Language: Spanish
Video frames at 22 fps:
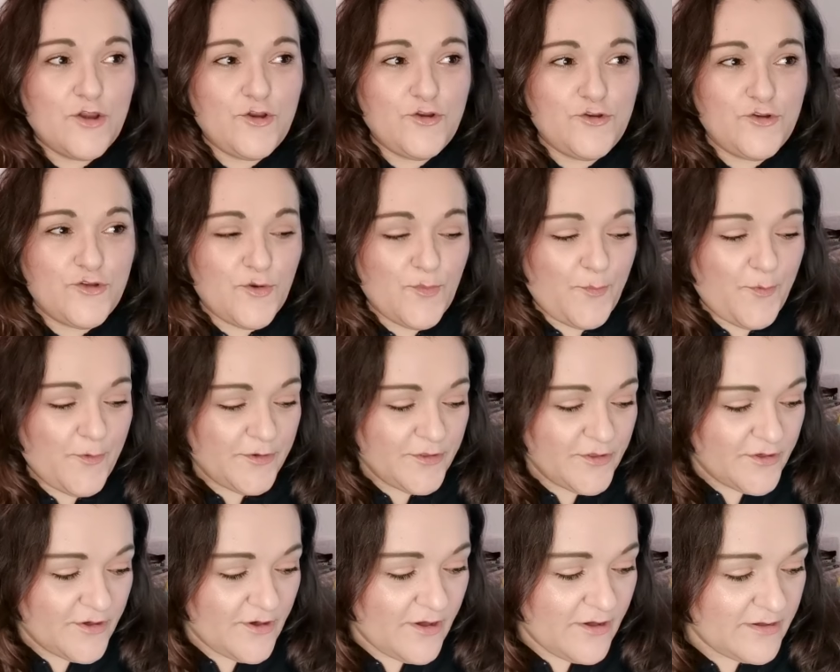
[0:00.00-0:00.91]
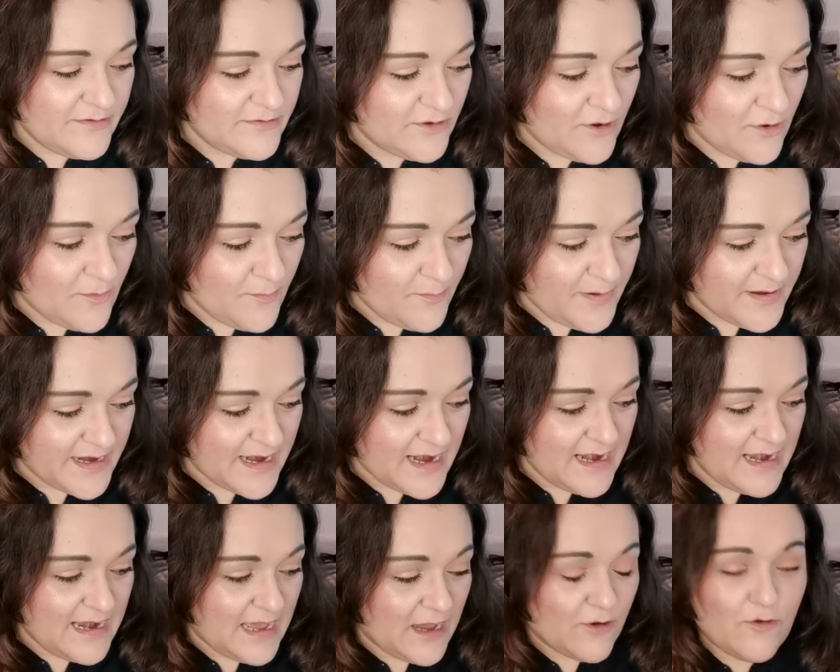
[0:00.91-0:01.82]
No puedo
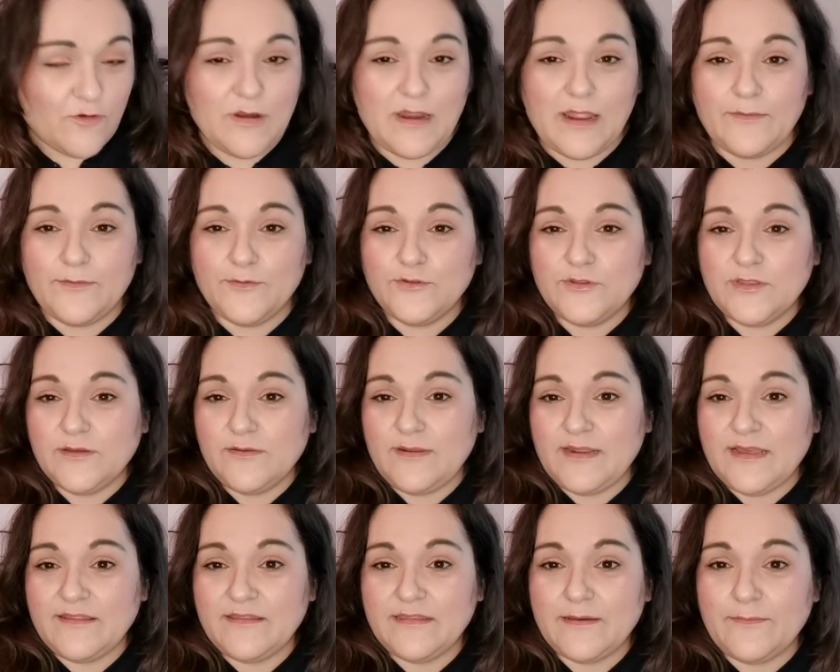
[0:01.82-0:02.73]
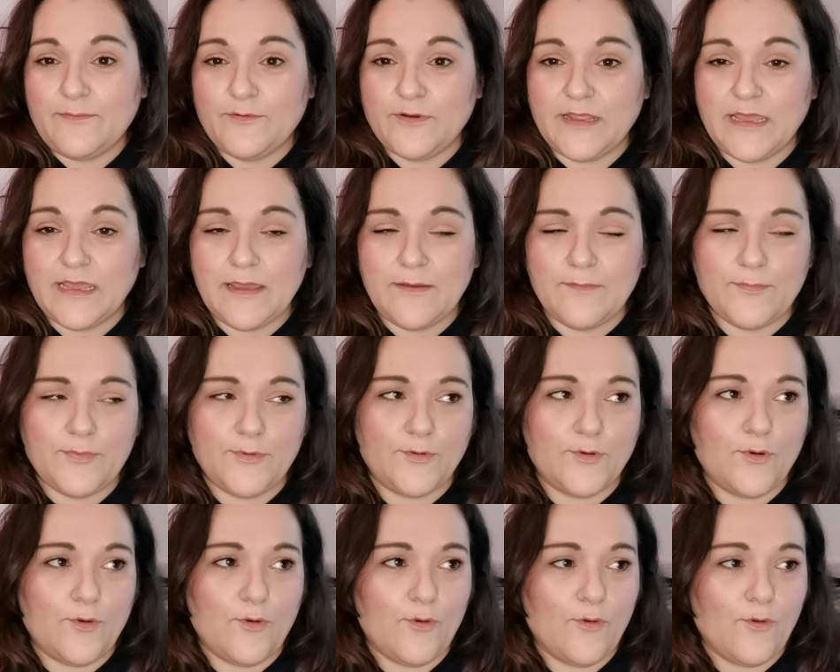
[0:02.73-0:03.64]
compararla con la Beauty Blender, por
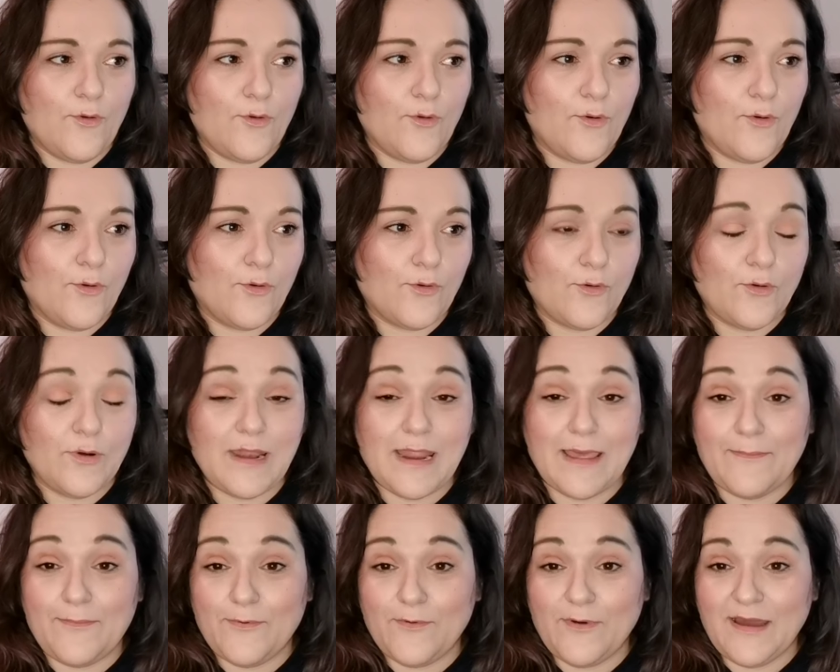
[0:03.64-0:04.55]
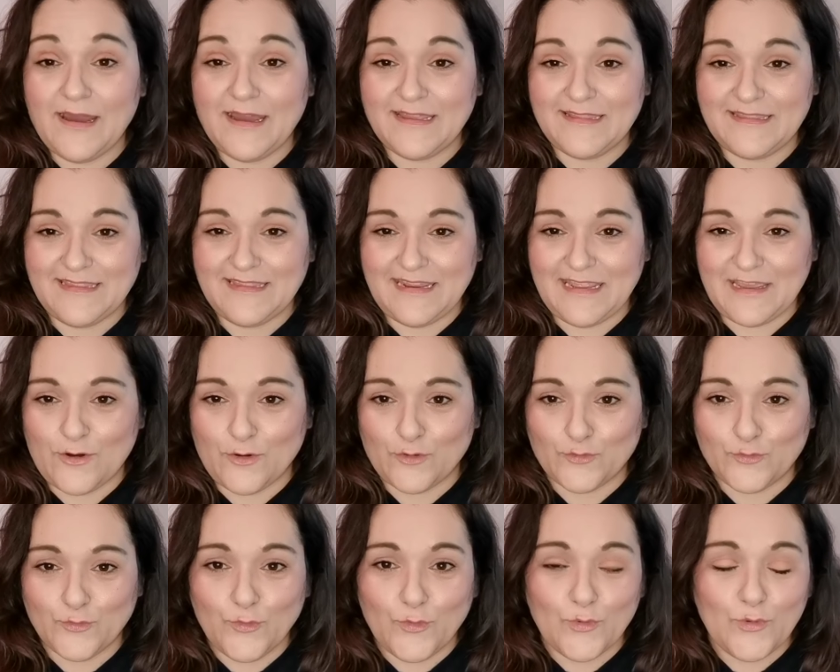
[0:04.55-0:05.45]
ejemplo, o con la esponja que tiene
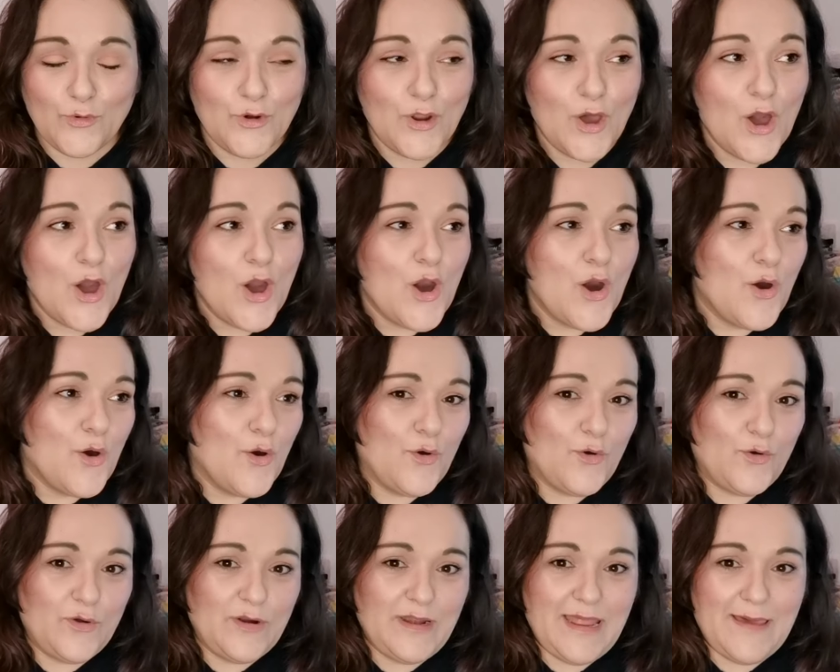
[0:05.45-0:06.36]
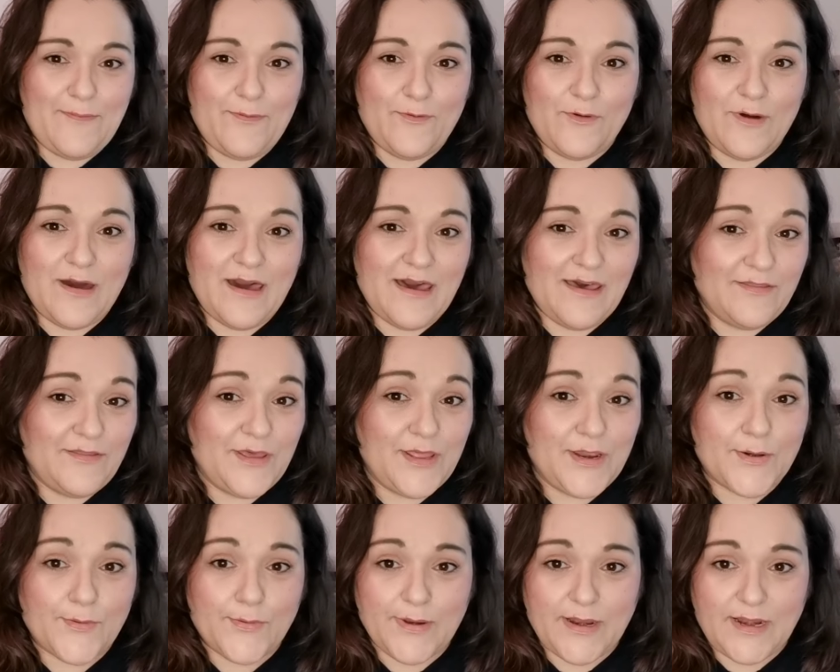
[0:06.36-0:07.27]
Ecotool, o con la esponja
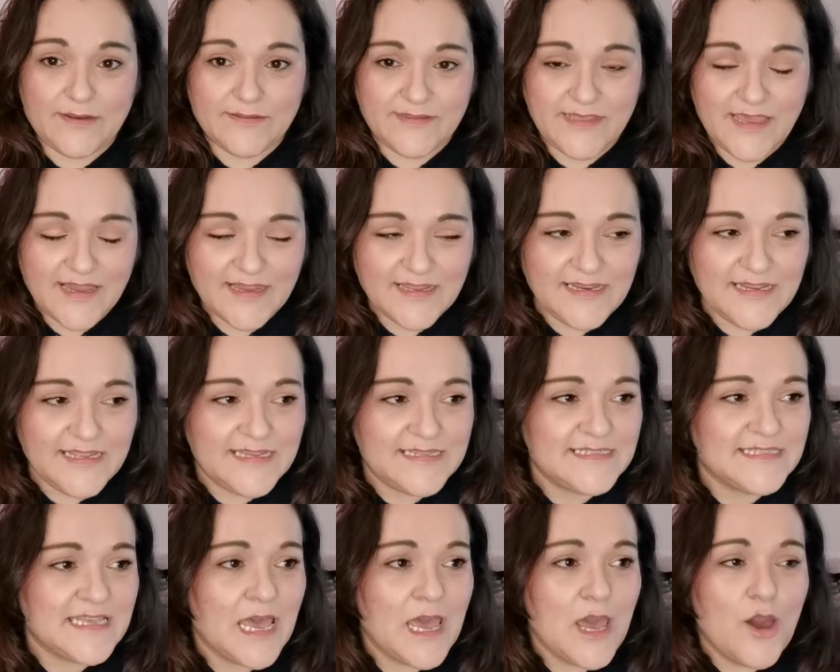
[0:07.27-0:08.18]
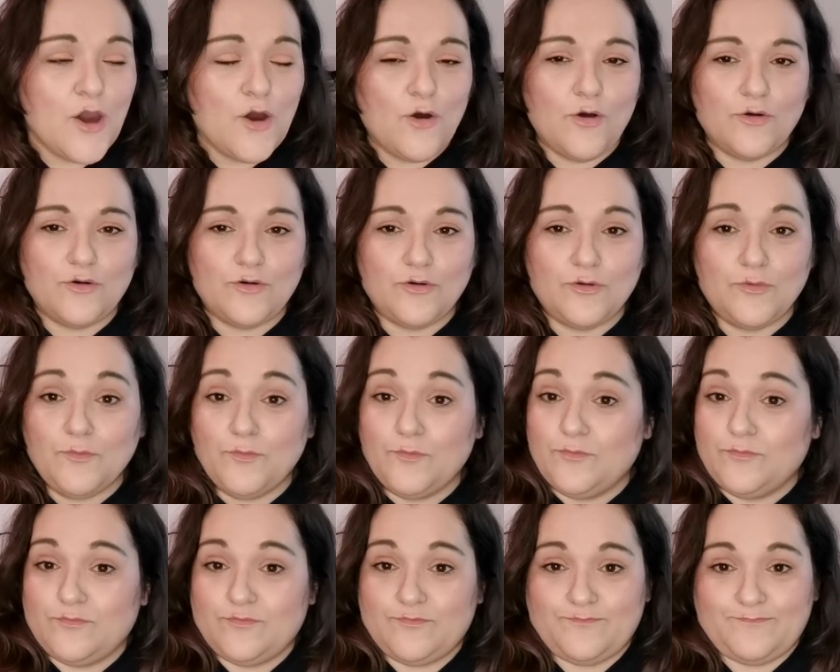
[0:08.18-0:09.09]
de Real Techniques, o con...
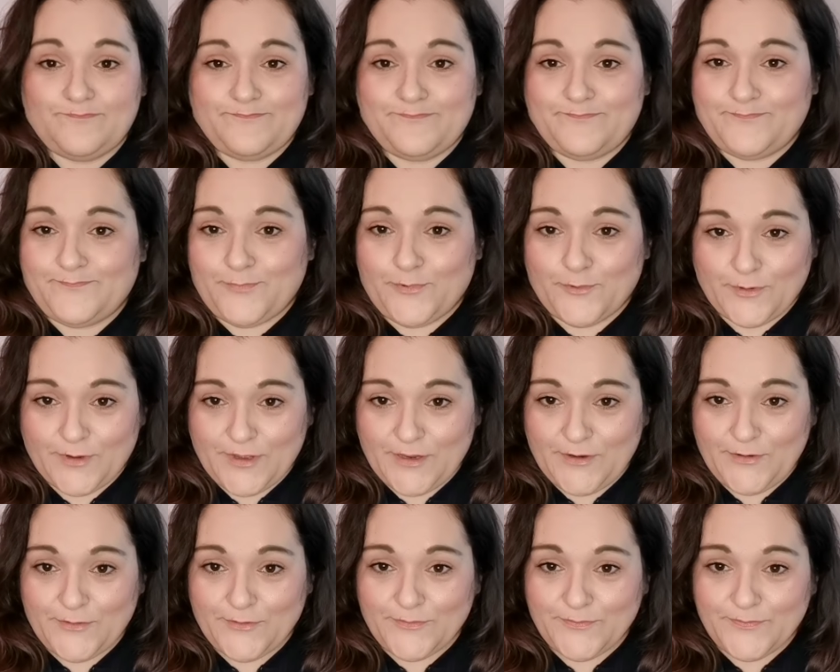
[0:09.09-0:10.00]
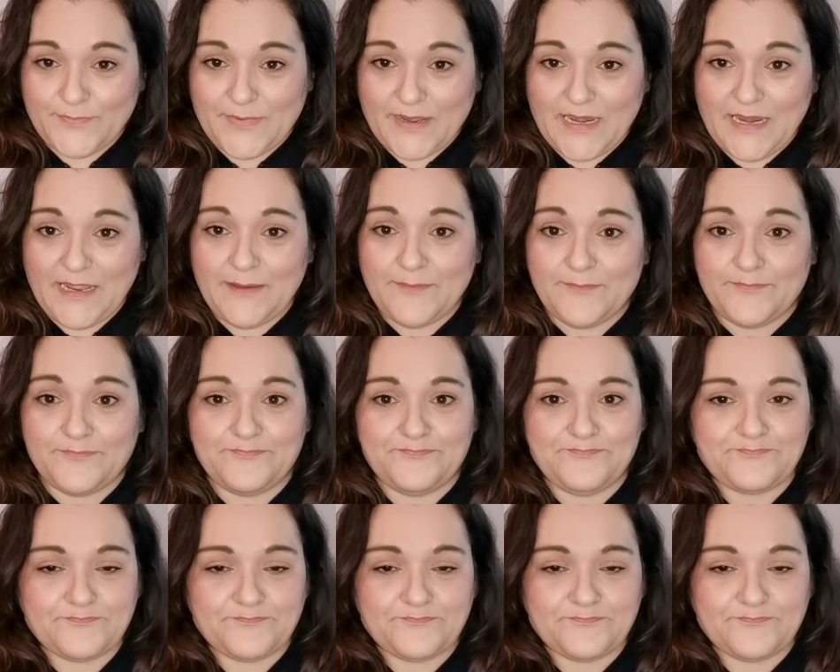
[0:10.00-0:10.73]
¿Por qué no? ¿Vale?